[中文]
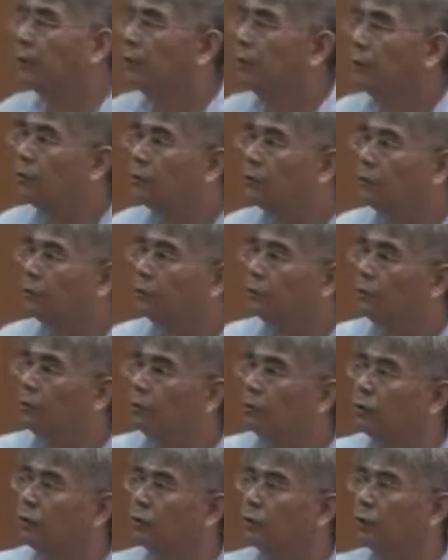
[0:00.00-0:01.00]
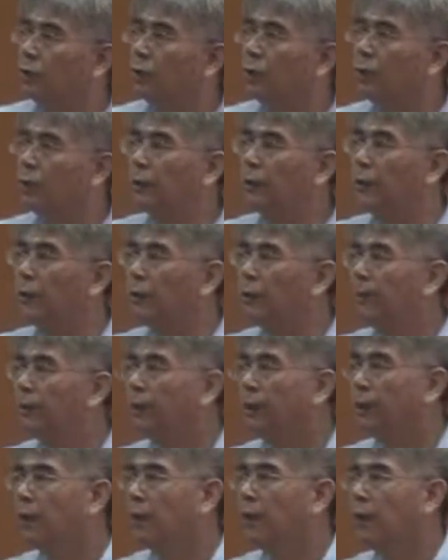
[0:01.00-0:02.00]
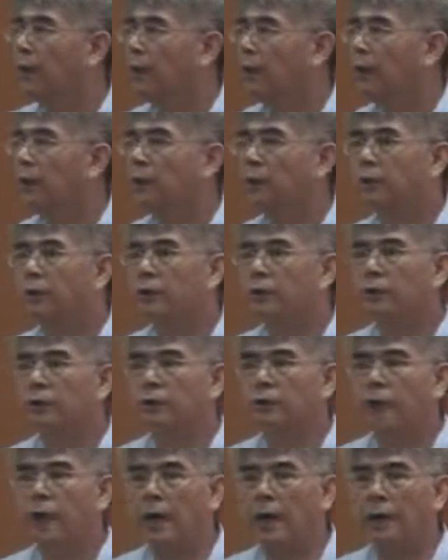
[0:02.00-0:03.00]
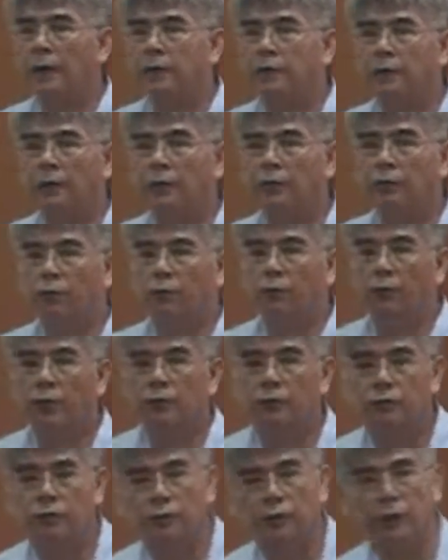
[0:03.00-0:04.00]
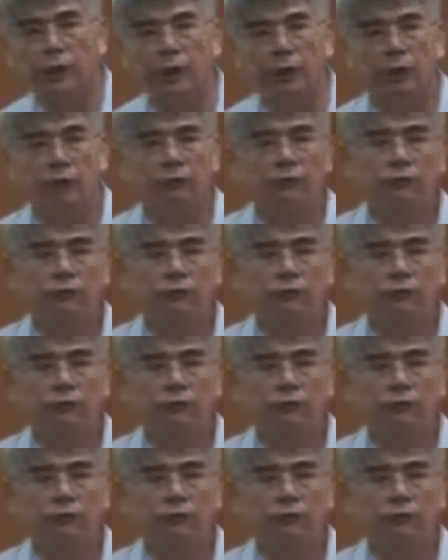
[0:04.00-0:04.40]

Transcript: 回不知道同学有没有看到，你去按一下 regression，然